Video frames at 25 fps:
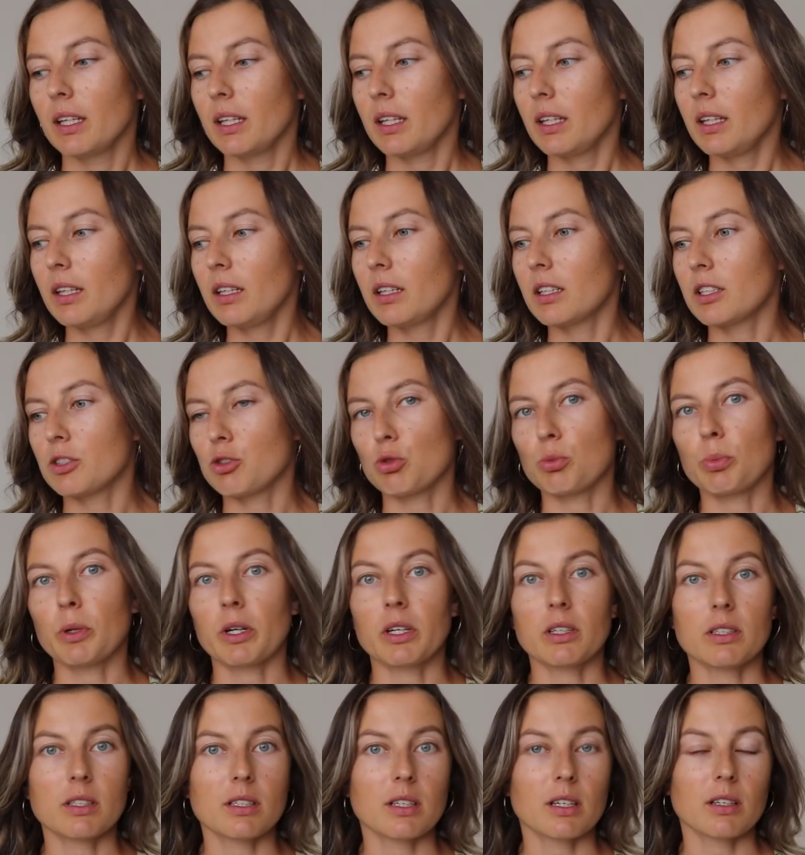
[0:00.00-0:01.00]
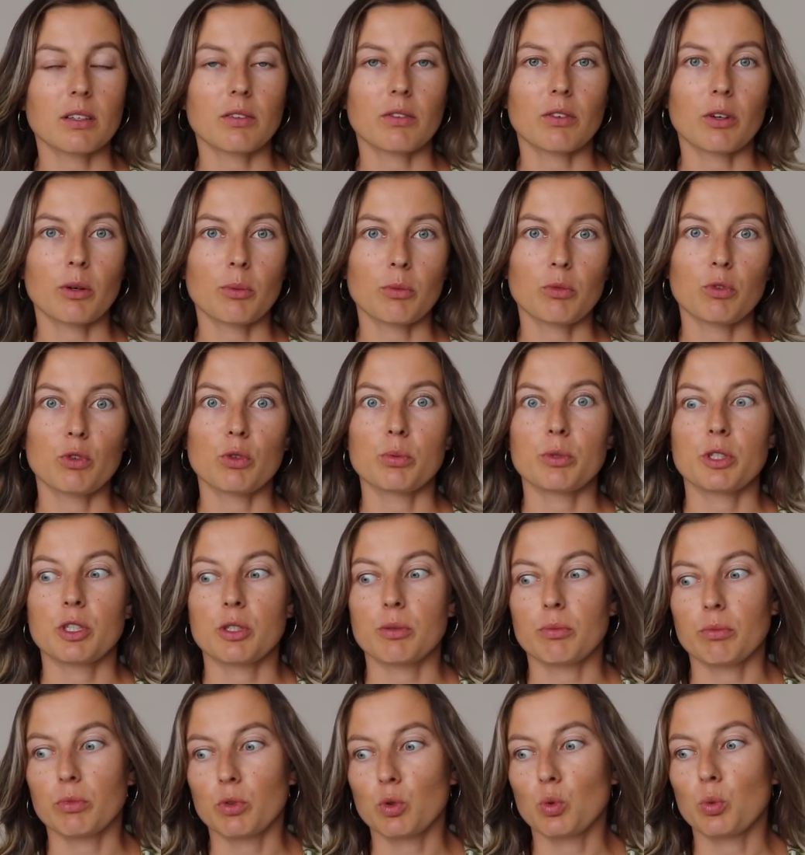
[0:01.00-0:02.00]
и хочу показать вам, в
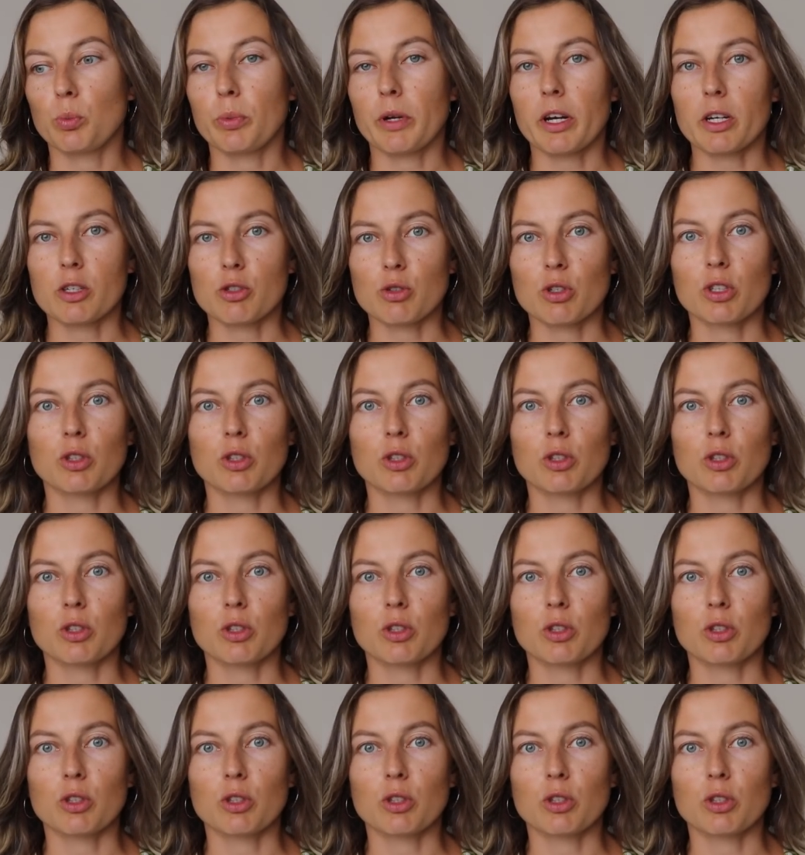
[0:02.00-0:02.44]
общем, ту пряжу,